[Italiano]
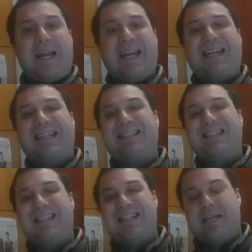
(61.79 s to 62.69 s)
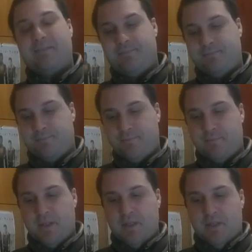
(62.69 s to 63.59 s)
in lattina
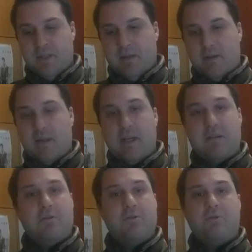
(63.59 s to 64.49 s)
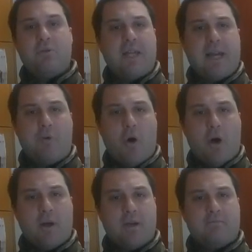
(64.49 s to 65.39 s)
eh, non era
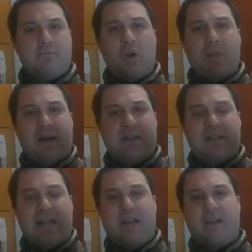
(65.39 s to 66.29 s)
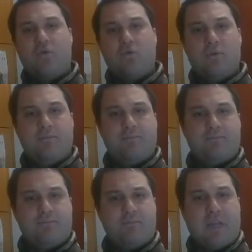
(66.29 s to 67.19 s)
buona, non la mandi neanche giù.
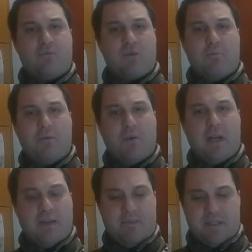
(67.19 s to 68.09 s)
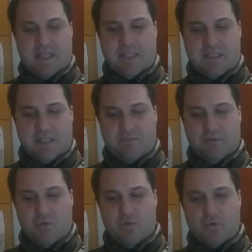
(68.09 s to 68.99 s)
Ha un sapore abbastanza
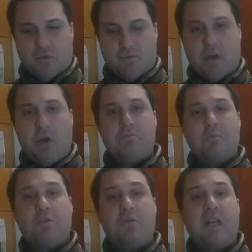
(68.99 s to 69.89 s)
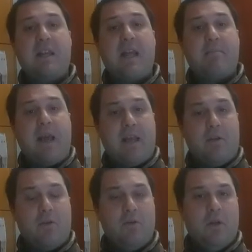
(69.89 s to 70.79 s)
asproso, però in bottiglia è
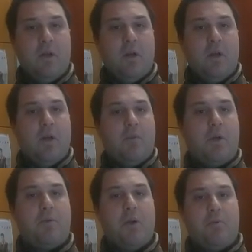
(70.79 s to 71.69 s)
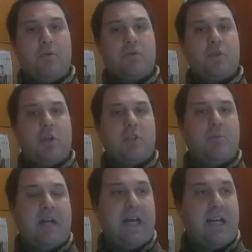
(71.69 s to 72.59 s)
meglio. Poi, poi dopo non so se
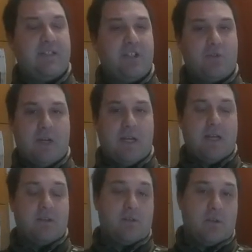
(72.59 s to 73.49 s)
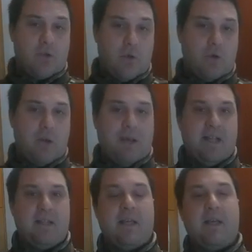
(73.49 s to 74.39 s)
magari esistono anche
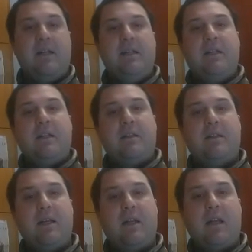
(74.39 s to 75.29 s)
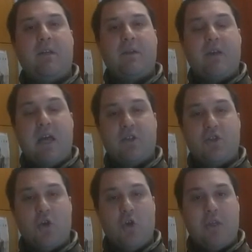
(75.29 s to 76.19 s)
sicuramente delle
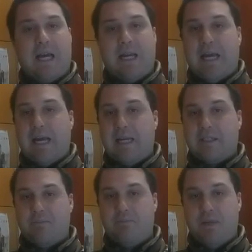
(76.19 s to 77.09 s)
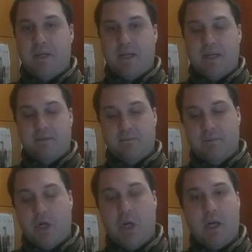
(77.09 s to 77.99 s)
versioni alla, alla spina,
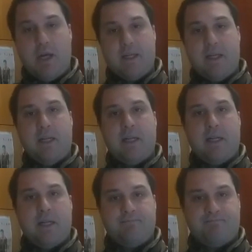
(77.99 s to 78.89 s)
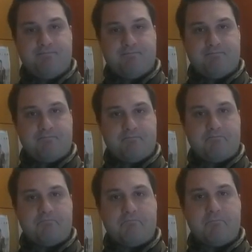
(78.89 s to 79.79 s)
però in,
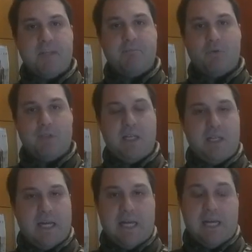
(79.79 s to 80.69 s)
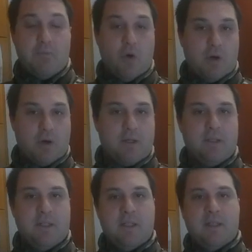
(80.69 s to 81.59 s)
eh, in bottiglia è buona.
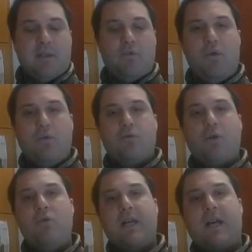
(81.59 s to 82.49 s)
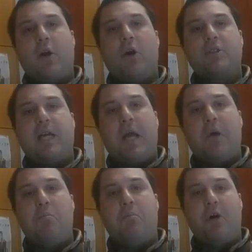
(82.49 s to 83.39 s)
Cioè, l'unica cosa è
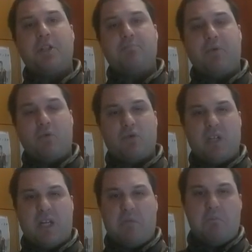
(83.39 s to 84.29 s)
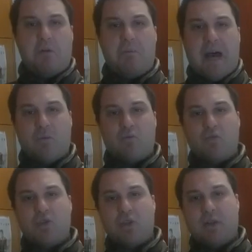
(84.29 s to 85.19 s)
un po' asprosa, un po'
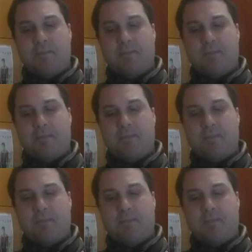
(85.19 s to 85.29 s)
aruccia.